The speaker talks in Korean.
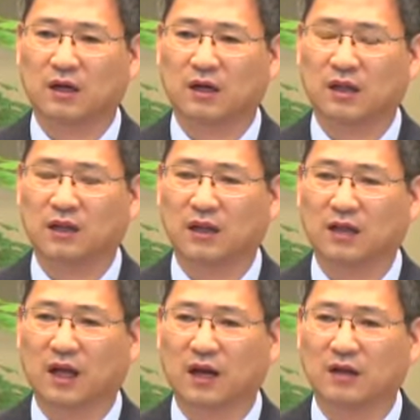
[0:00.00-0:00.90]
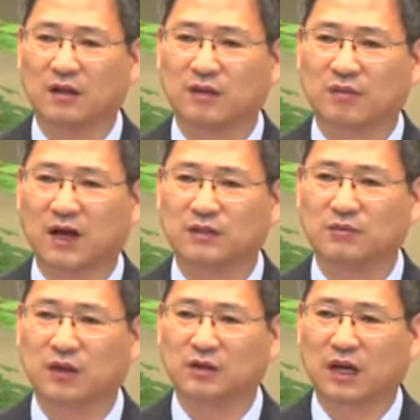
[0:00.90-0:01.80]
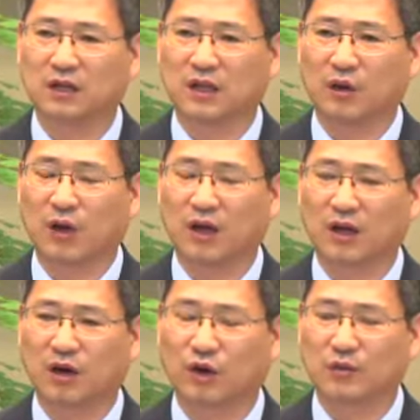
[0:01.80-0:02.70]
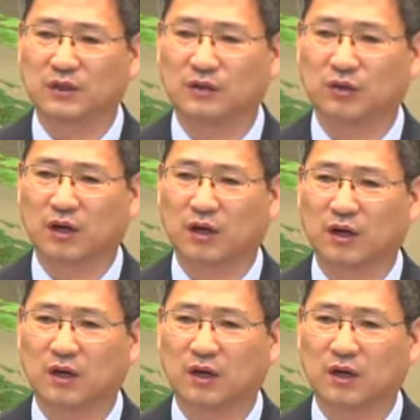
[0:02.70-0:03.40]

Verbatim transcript: 내, 내딴하는 말씀대로 사는데 왜 이렇게 어려움이 찾아오나?